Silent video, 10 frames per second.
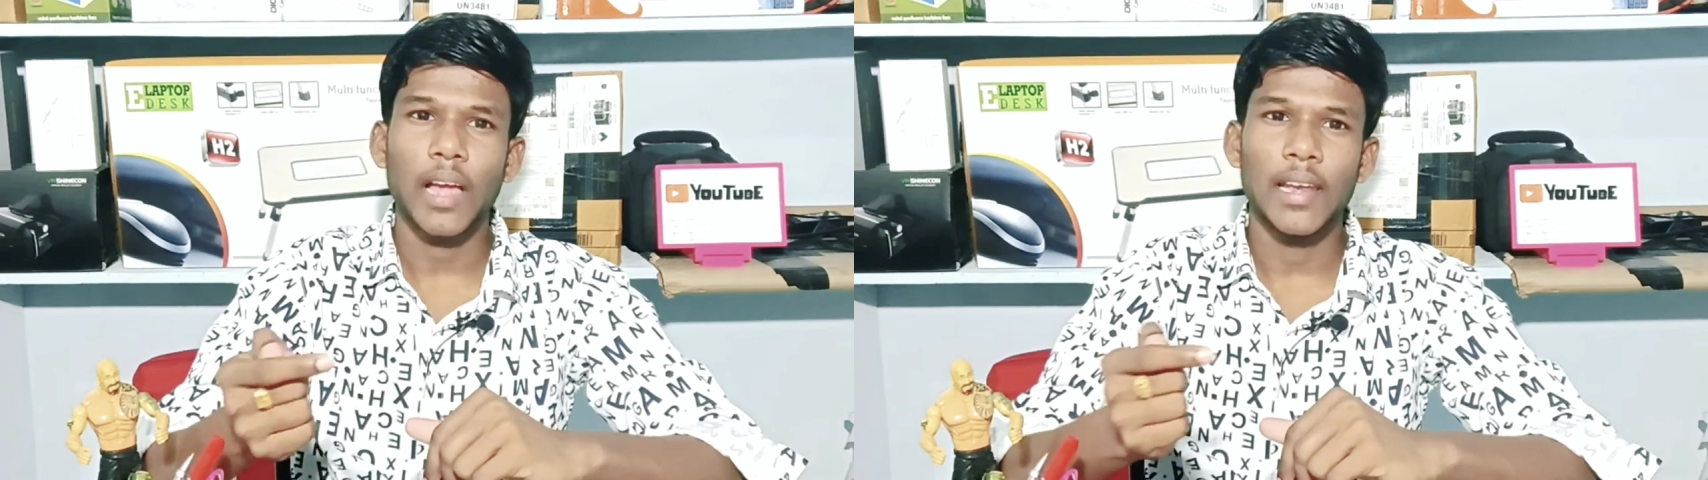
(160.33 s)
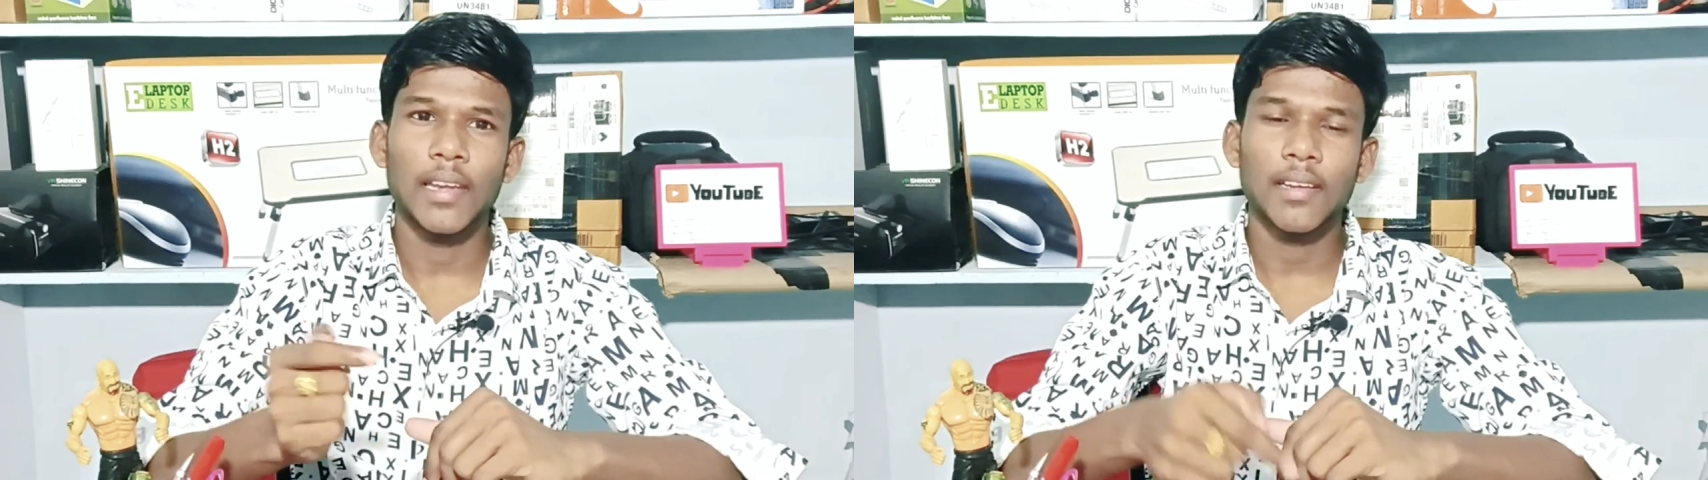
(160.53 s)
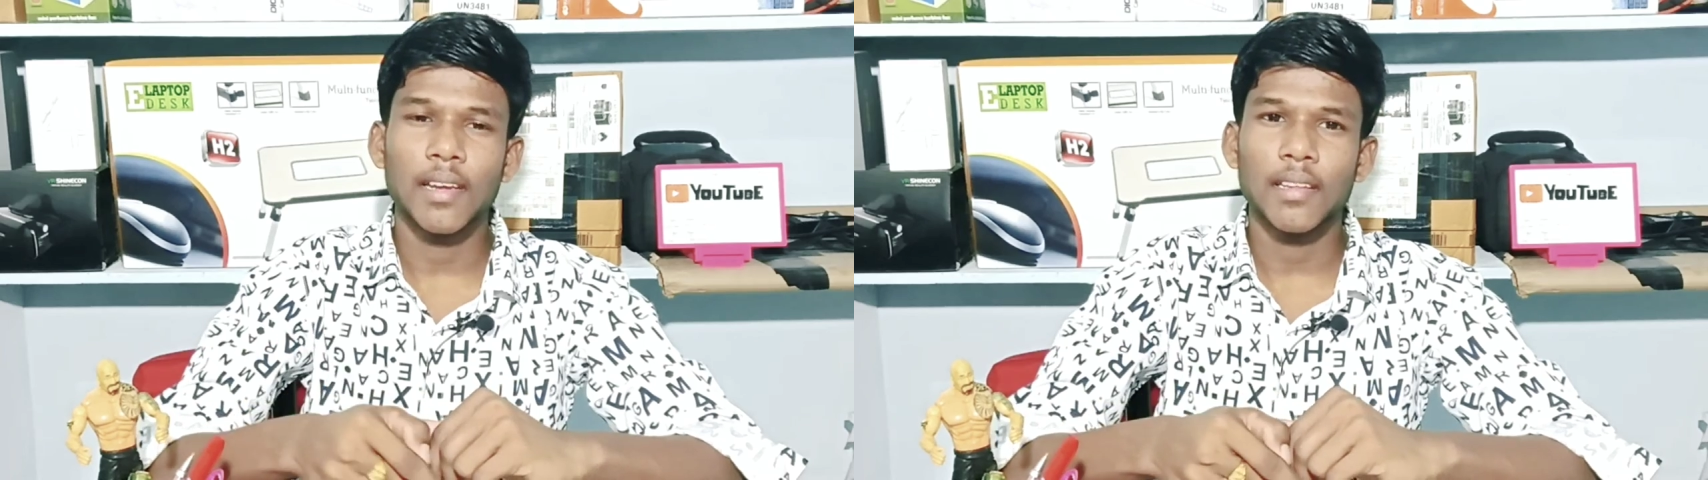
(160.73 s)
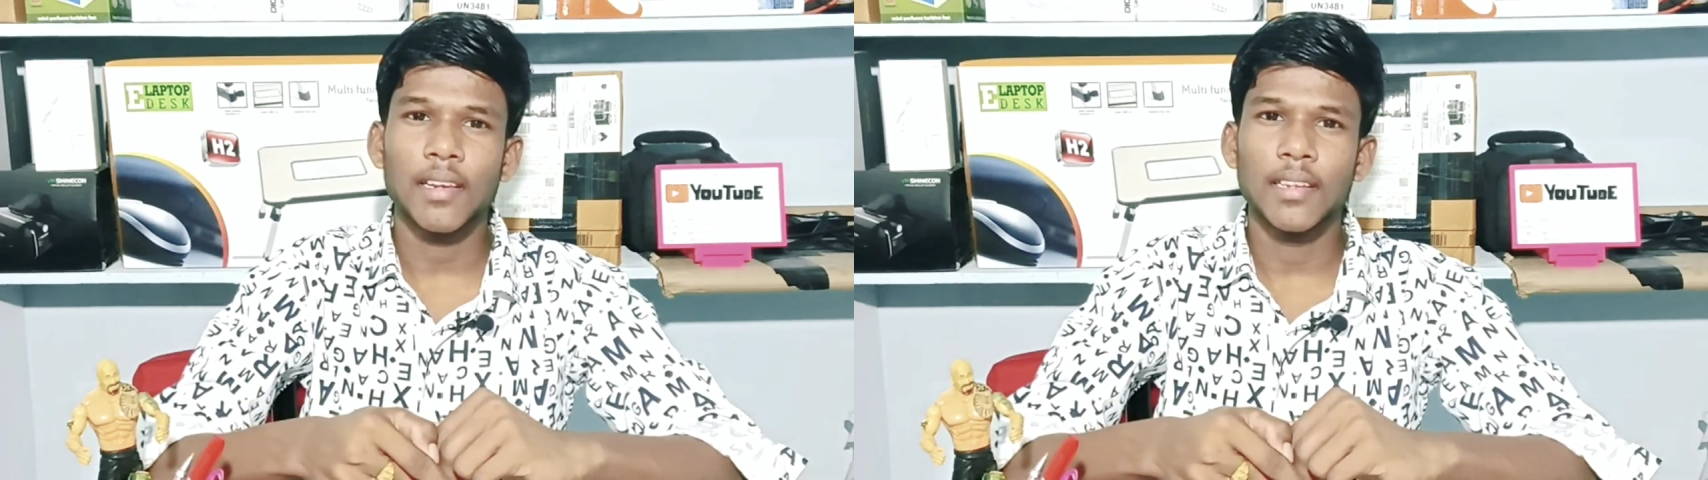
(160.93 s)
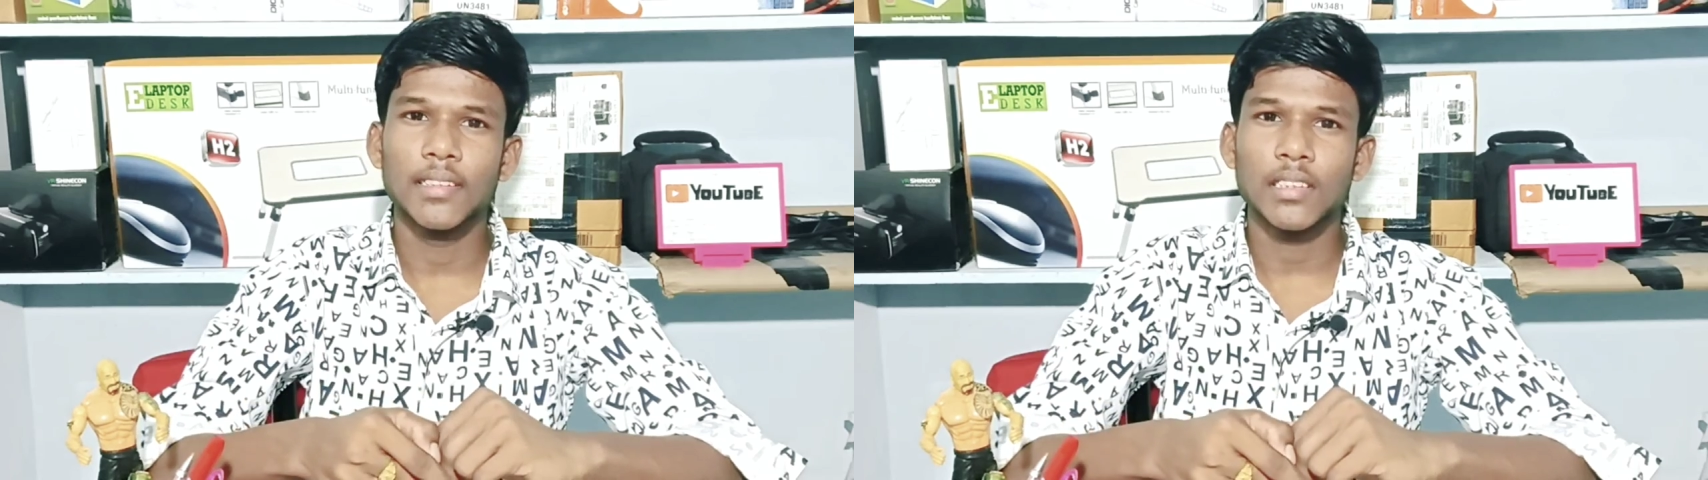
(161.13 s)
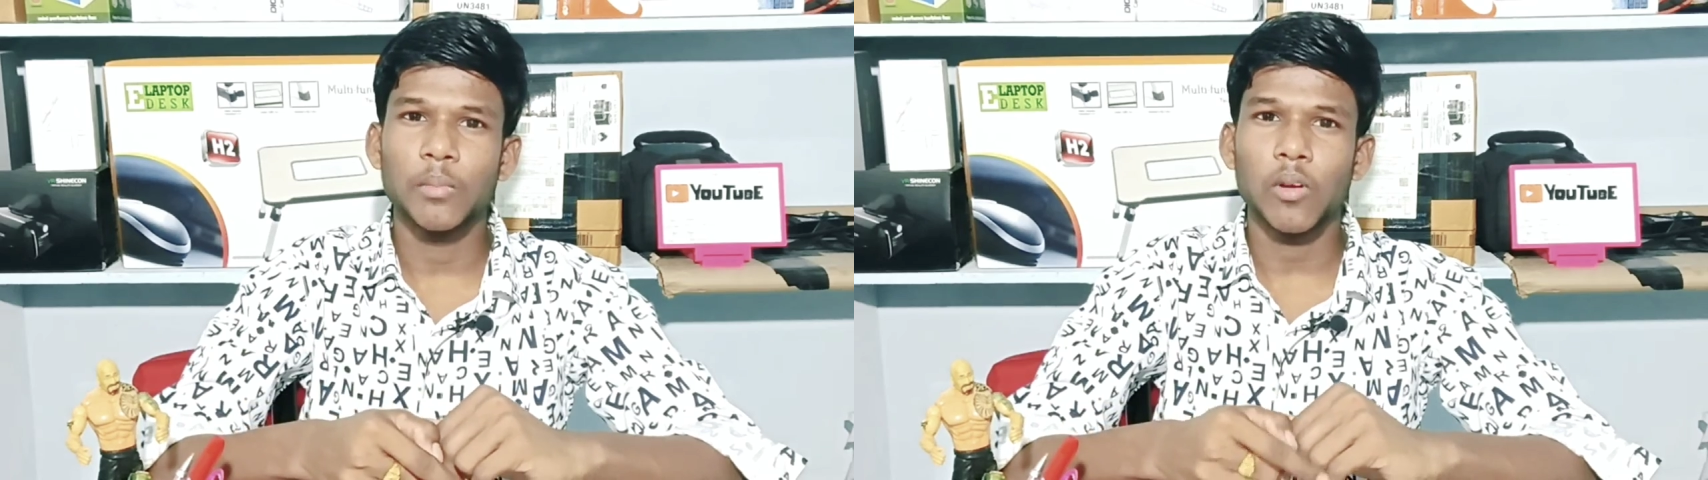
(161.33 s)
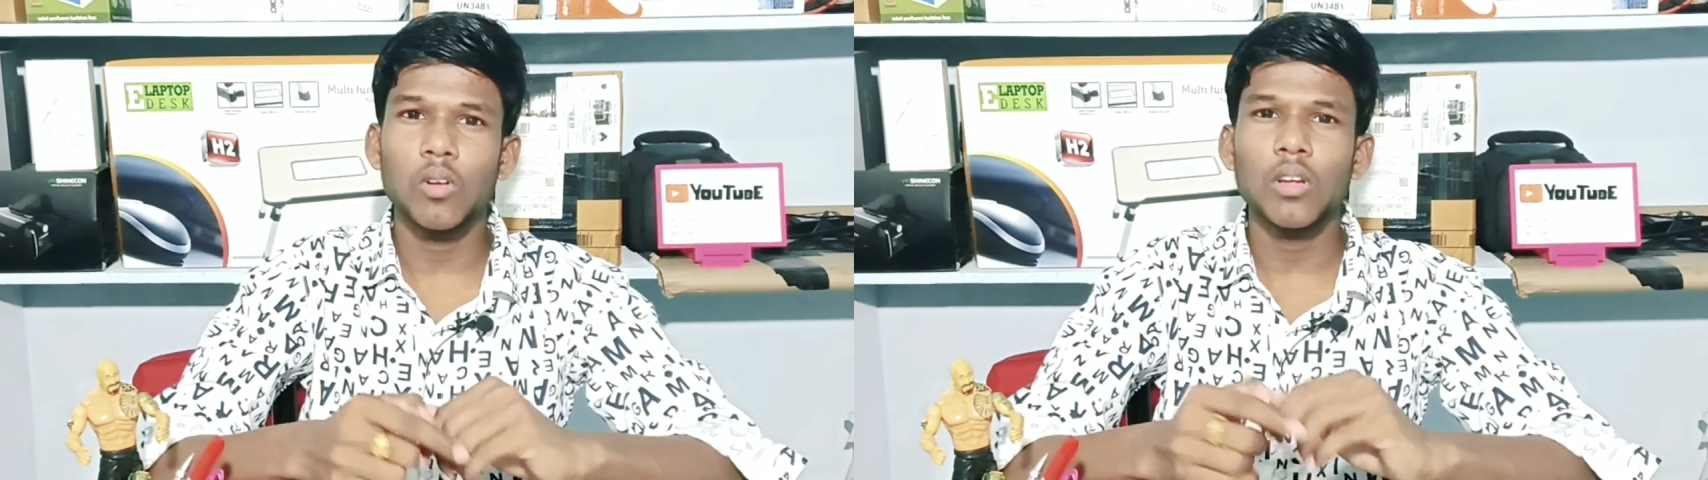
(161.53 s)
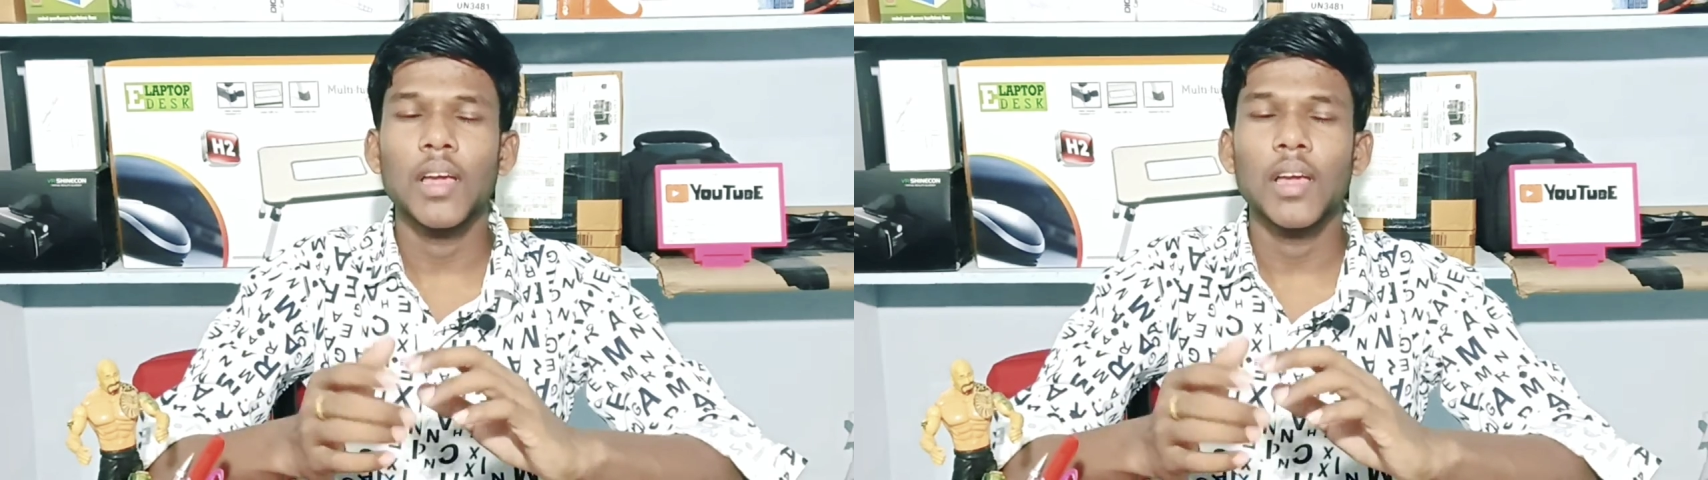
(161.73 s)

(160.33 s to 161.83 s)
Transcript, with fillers: ఆ లింక్ అయితే క్లిక్ చేసి మీరు